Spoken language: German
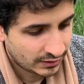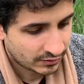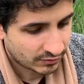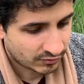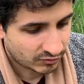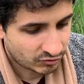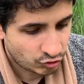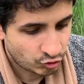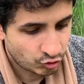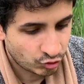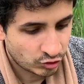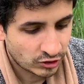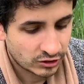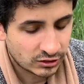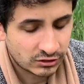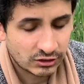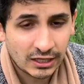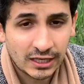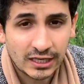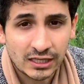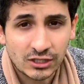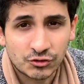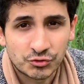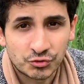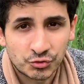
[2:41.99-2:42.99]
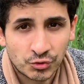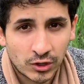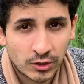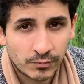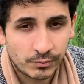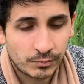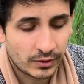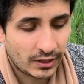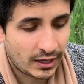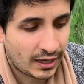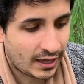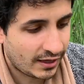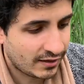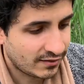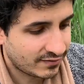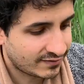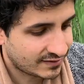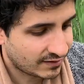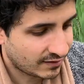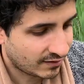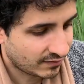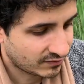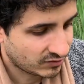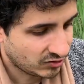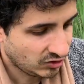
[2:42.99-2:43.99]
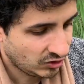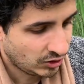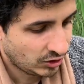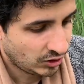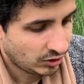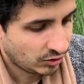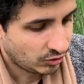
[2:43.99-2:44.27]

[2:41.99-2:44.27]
Student Aid Drop heißt das.